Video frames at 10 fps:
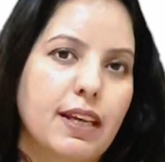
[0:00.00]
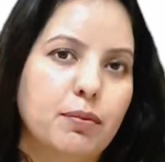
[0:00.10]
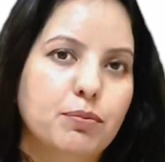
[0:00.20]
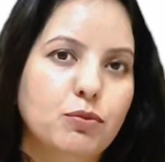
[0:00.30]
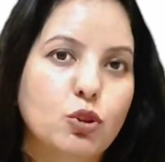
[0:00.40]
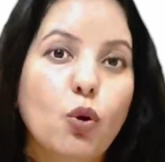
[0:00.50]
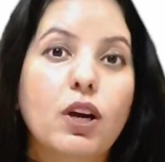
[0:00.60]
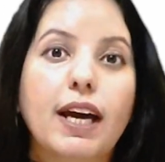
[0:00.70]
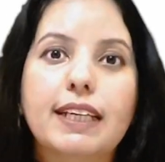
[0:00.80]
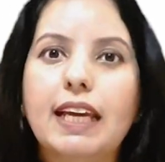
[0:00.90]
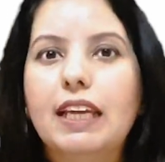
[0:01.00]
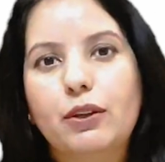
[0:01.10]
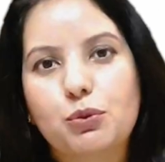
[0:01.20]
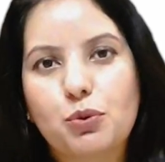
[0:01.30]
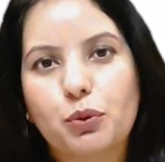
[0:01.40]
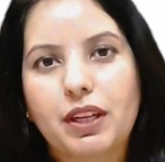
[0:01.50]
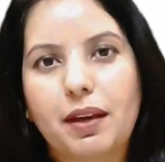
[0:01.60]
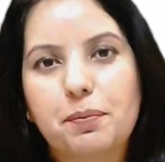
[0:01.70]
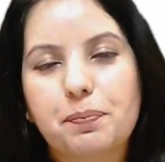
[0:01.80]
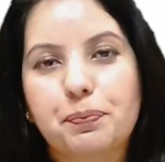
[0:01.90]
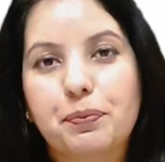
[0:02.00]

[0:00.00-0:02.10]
से जो घर के लिए यूज होते हैं